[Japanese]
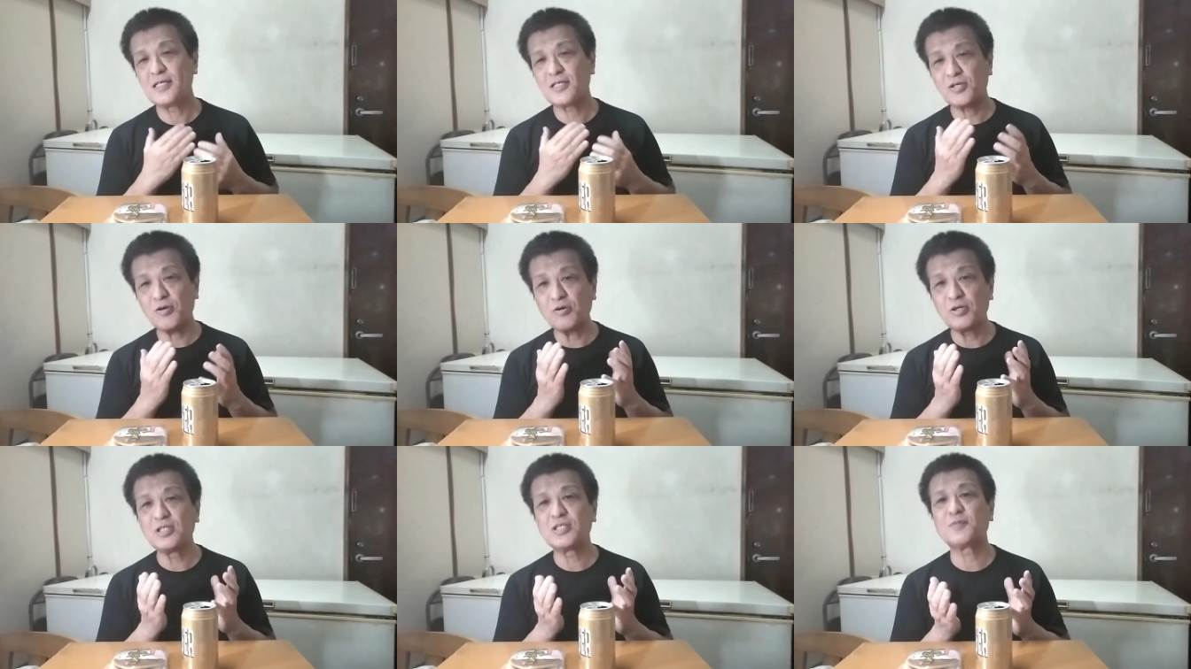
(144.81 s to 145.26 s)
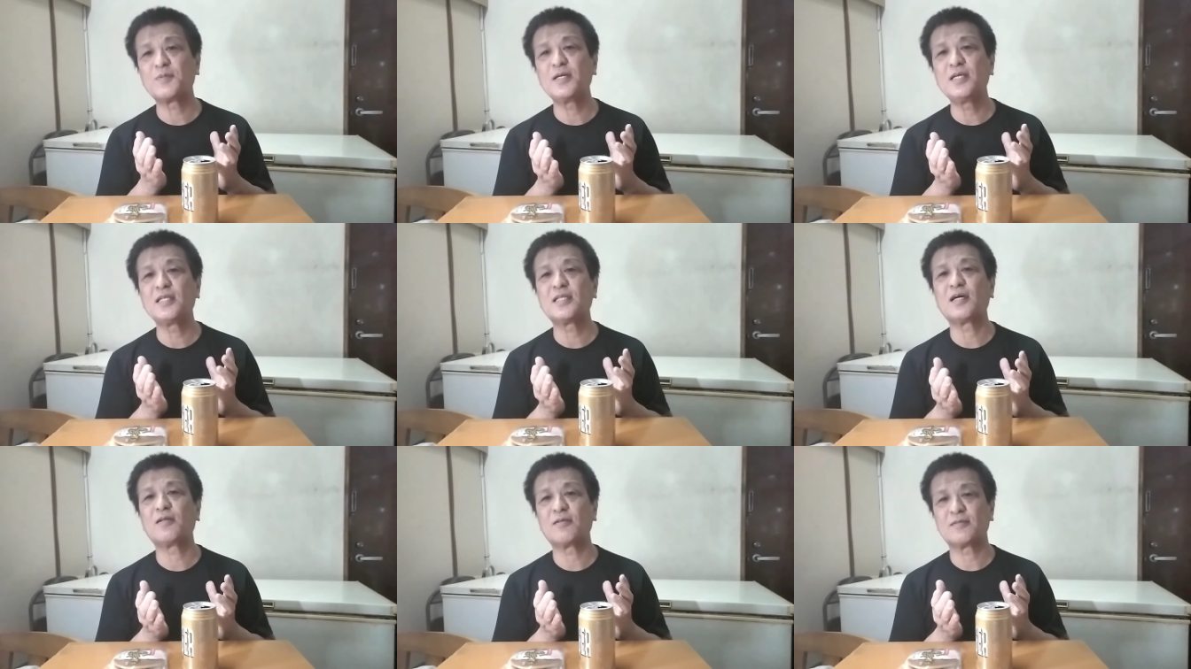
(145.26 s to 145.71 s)
で今日一
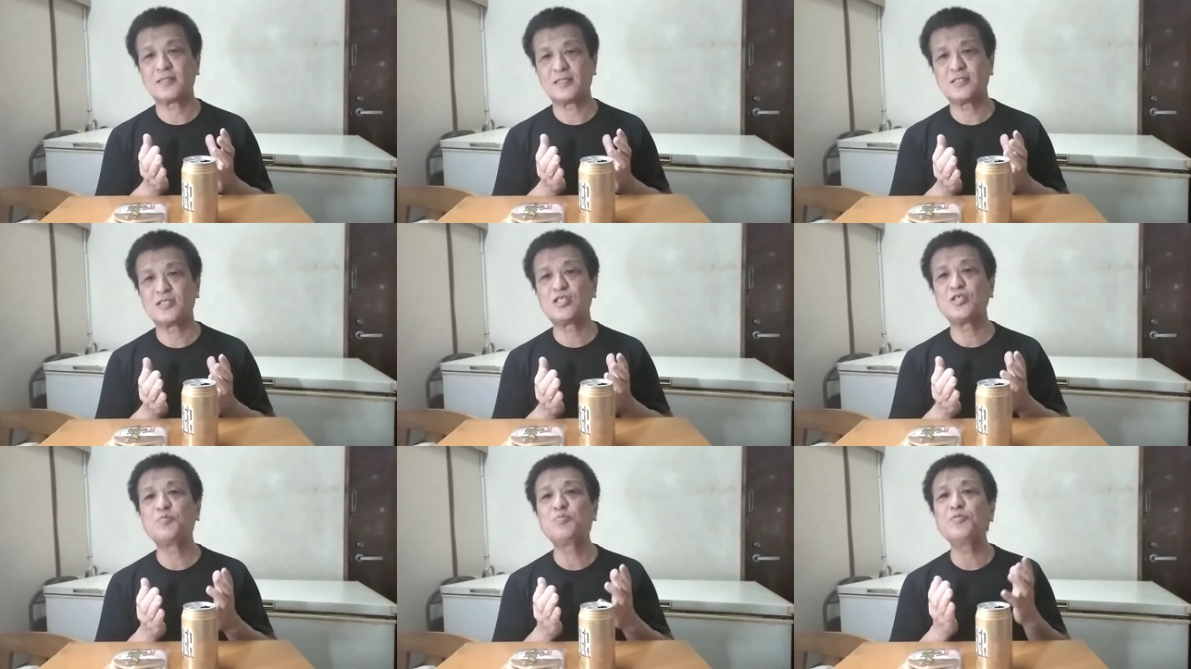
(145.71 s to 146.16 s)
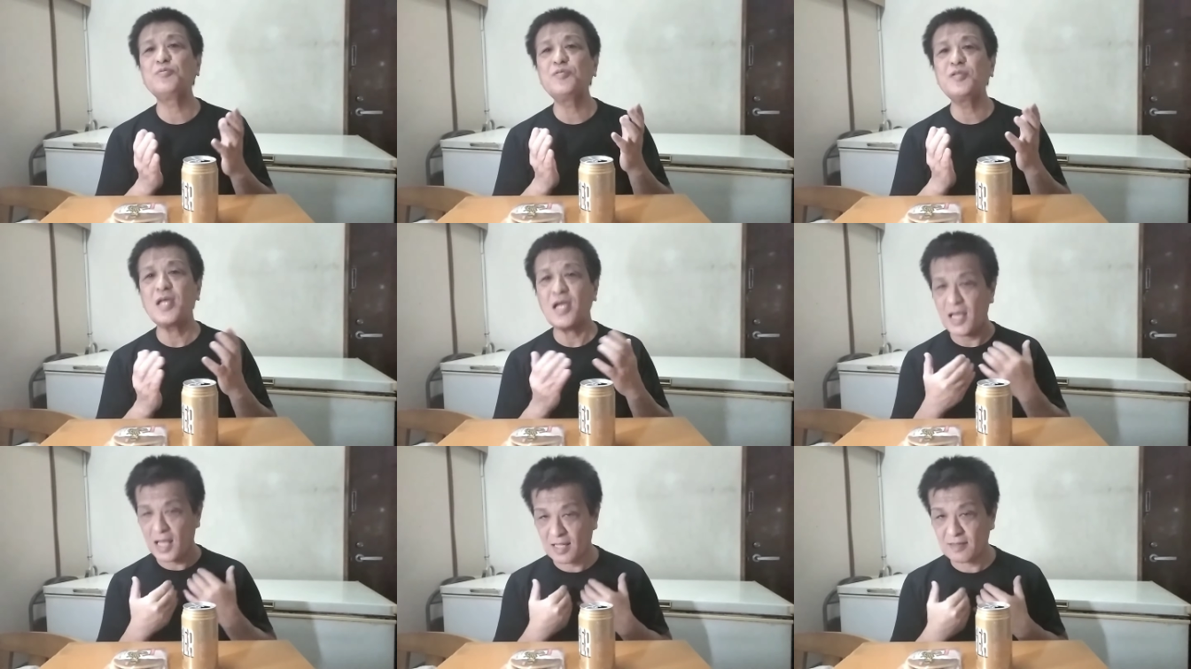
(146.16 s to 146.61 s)
番いい点なんて自
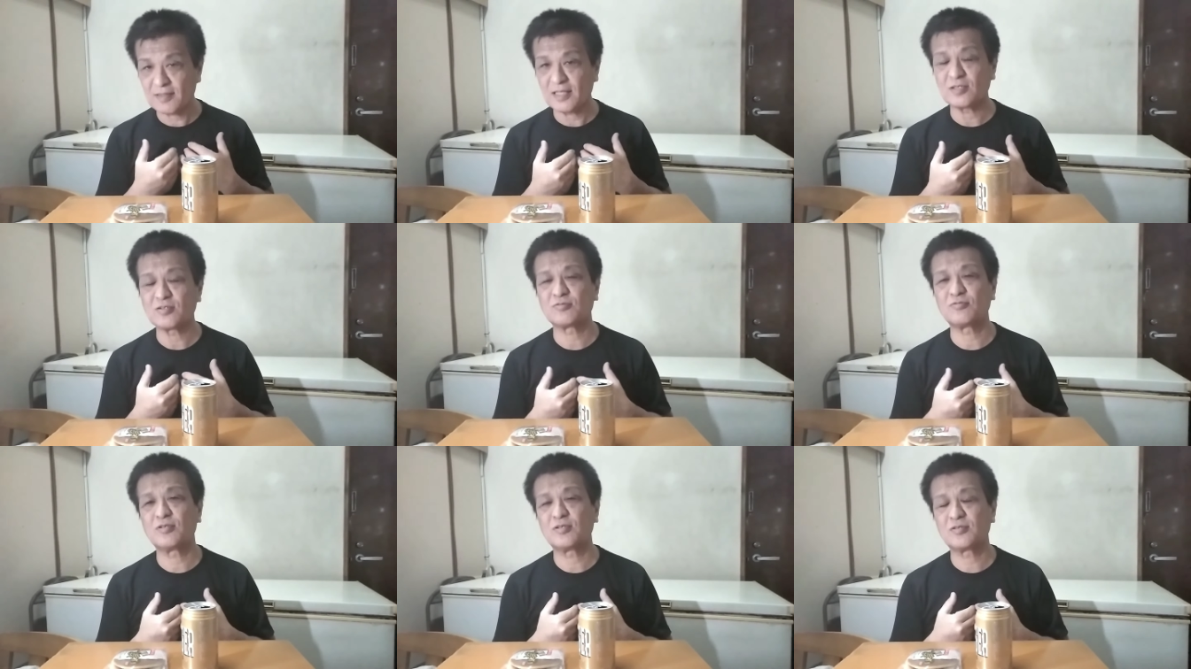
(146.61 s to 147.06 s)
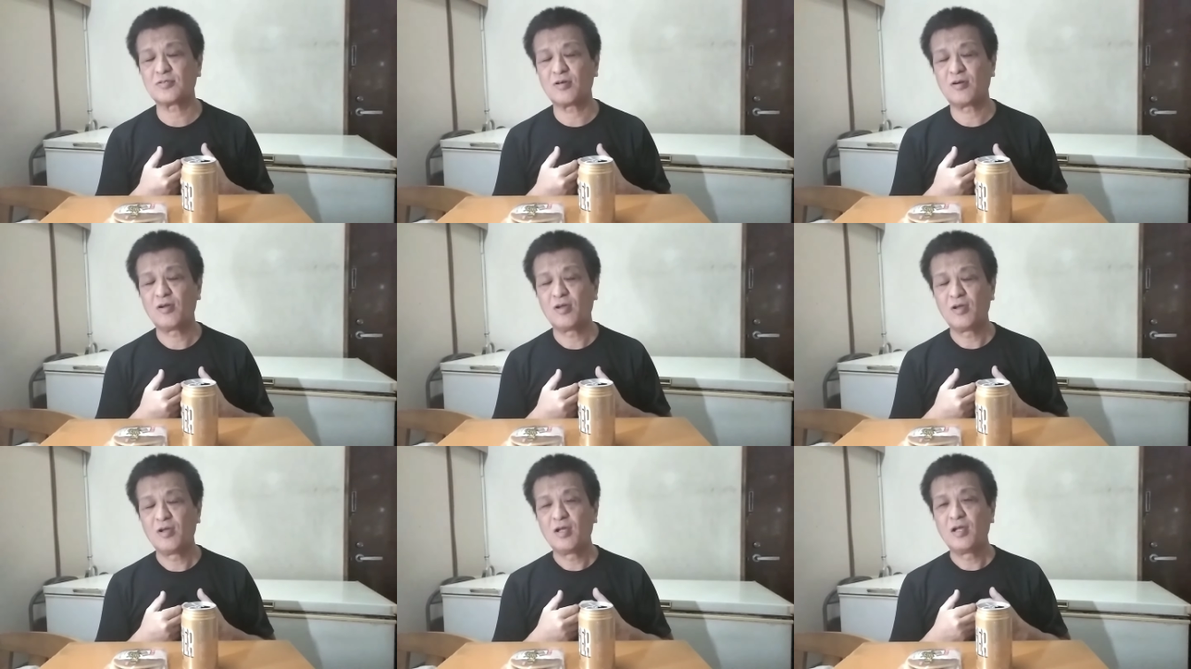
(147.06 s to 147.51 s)
分で判断するんです
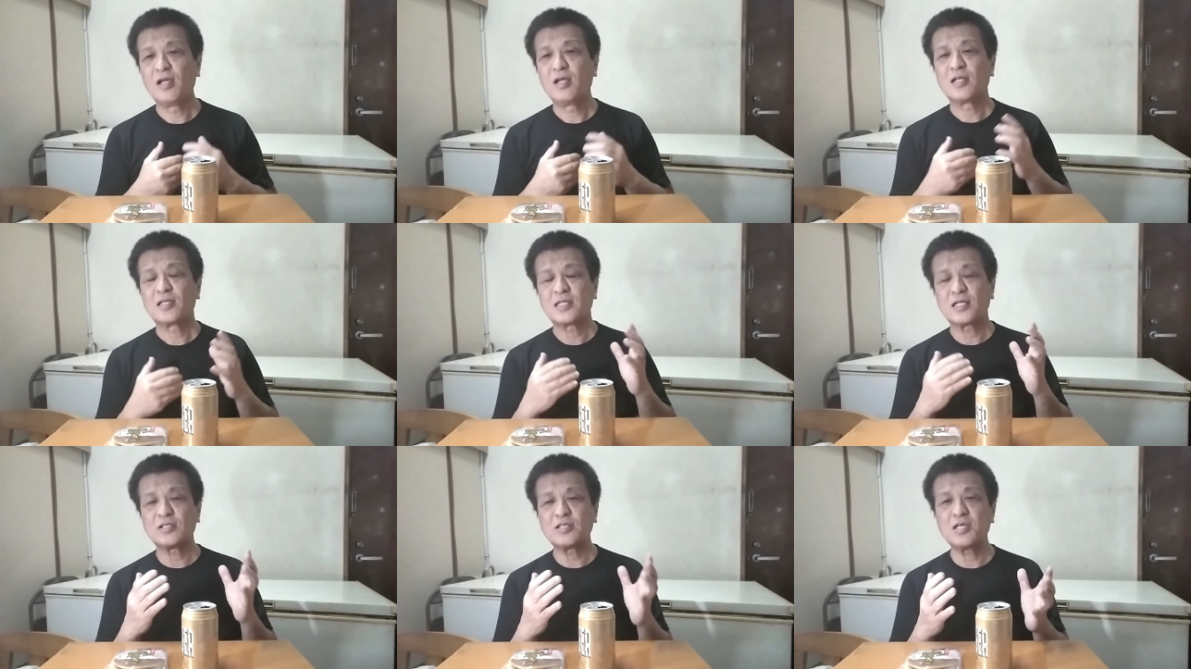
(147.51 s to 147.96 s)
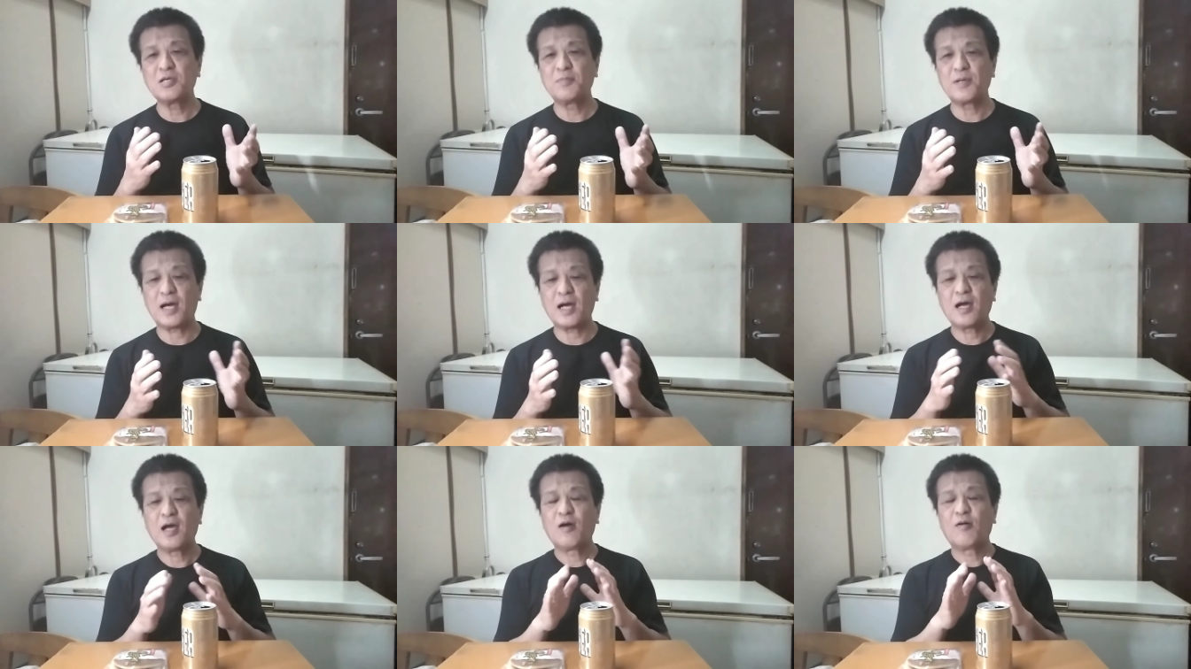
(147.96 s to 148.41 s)
よ例え
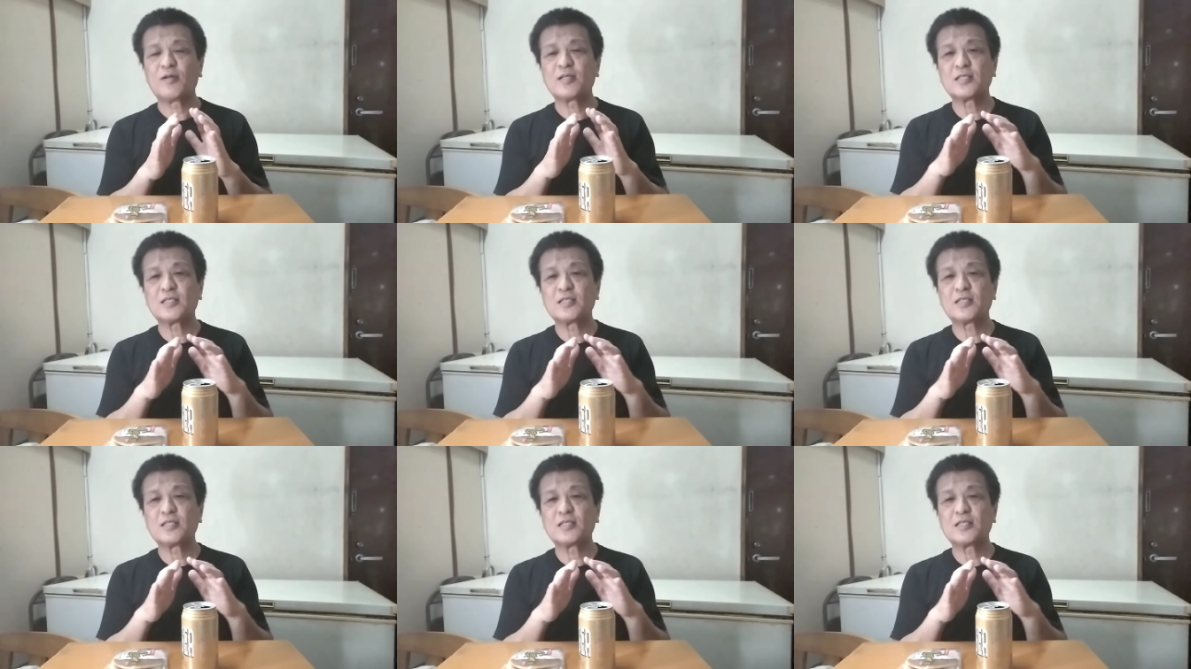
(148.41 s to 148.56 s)
ば